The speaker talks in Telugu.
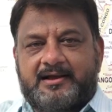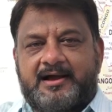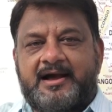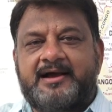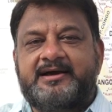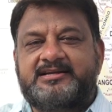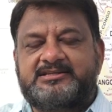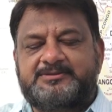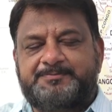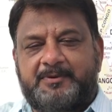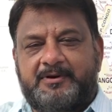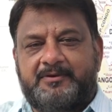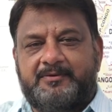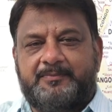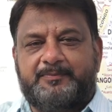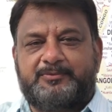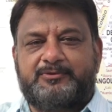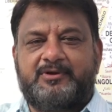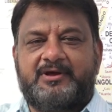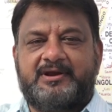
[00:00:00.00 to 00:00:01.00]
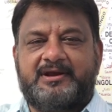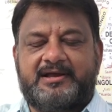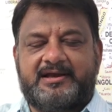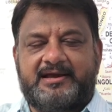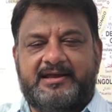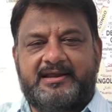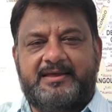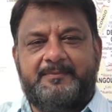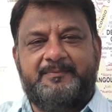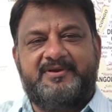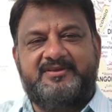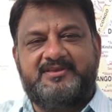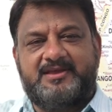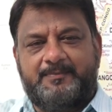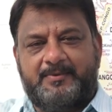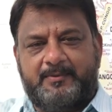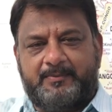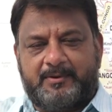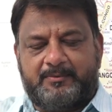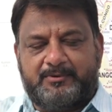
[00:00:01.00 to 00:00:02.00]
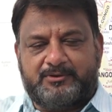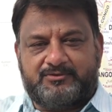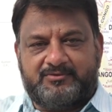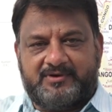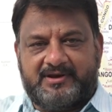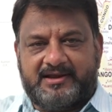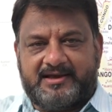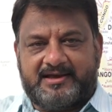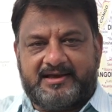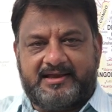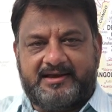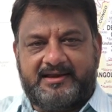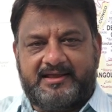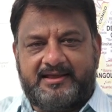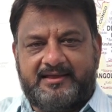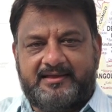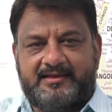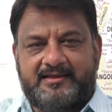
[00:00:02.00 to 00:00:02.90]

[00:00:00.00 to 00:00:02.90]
కాంగ్రెస్ ప్రభుత్వానికి కానీ బీజేపీ ప్రభుత్వానికి కానీ